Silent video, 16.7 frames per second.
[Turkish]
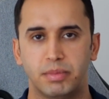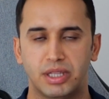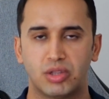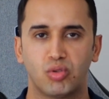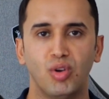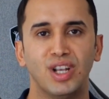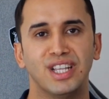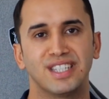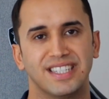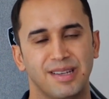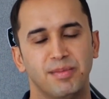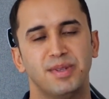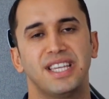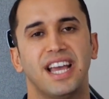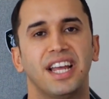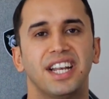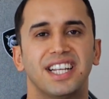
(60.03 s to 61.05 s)
Bitcoin
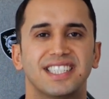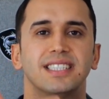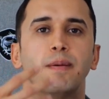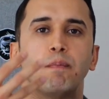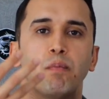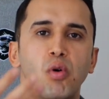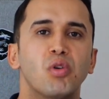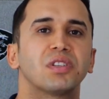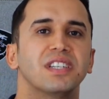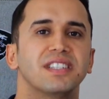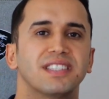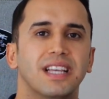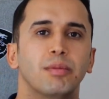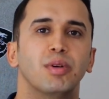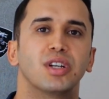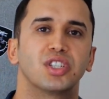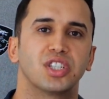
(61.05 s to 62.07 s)
hesabı yani aslında borsa
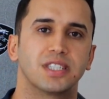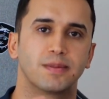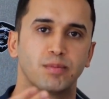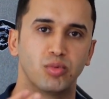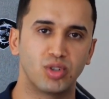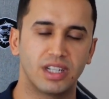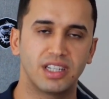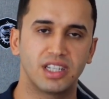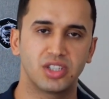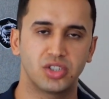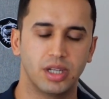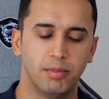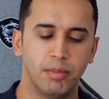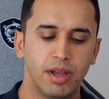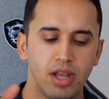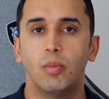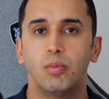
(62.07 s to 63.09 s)
hesabı açacağız bunu
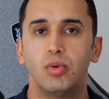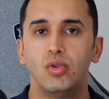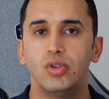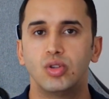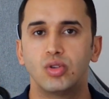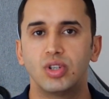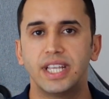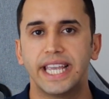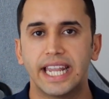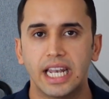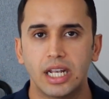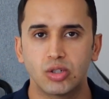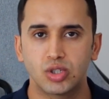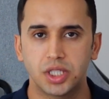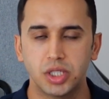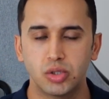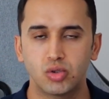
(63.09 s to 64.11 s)
anlatacağım. Bu videonun genel
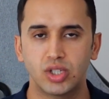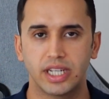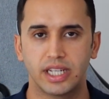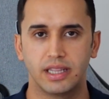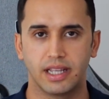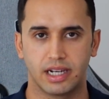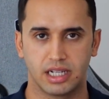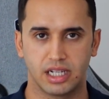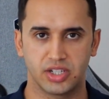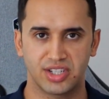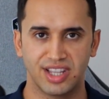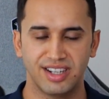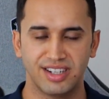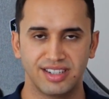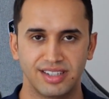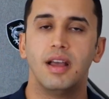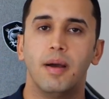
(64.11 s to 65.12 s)
özeti şu şekilde
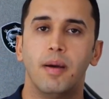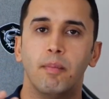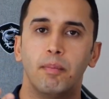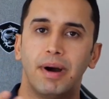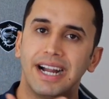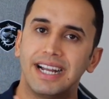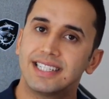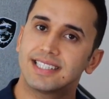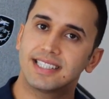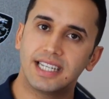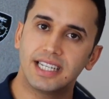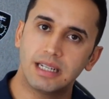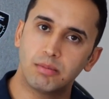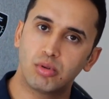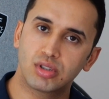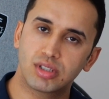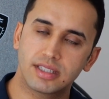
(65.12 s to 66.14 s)
arkadaşlar. Binance
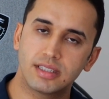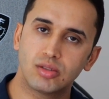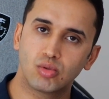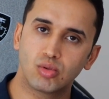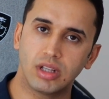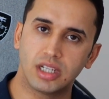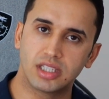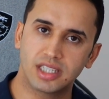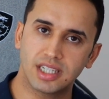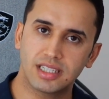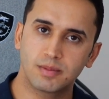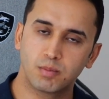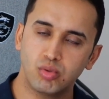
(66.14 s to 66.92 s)
TR borsasını kullanacağız.